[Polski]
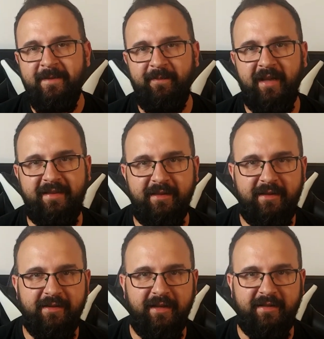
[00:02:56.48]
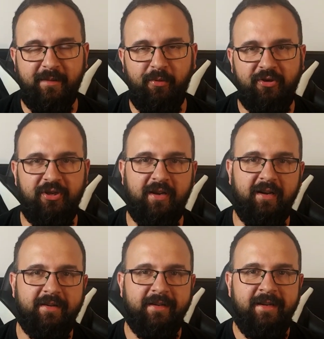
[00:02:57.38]
na tych, na tych
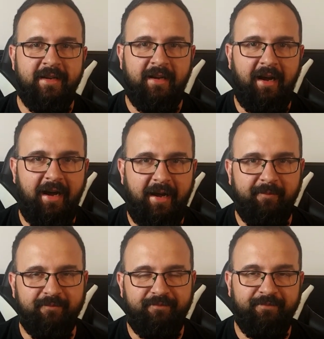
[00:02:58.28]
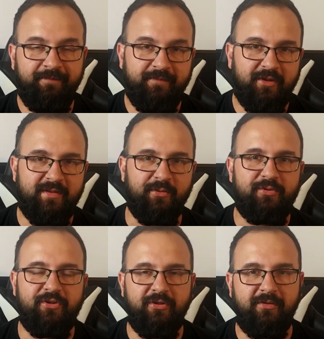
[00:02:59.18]
boksikach. Um, no
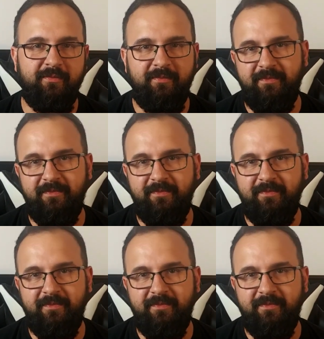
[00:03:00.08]
cóż, no